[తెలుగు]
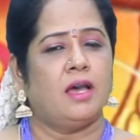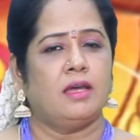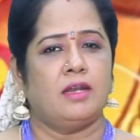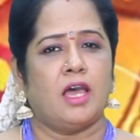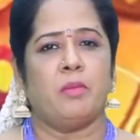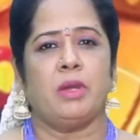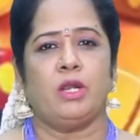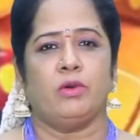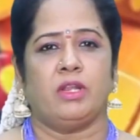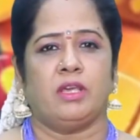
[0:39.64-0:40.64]
ఆ
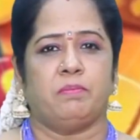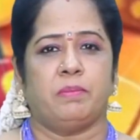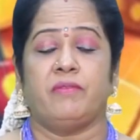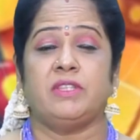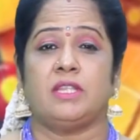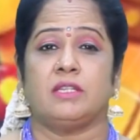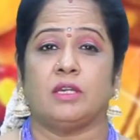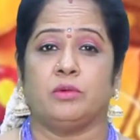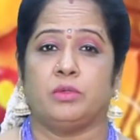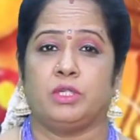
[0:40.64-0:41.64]
నామంలోనే పవిత్రత
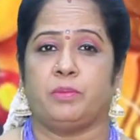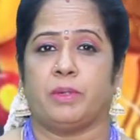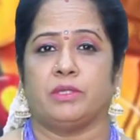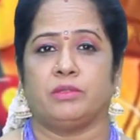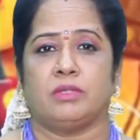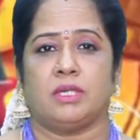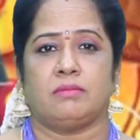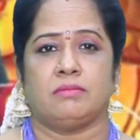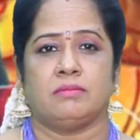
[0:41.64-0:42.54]
ఉట్టిపడుతుంది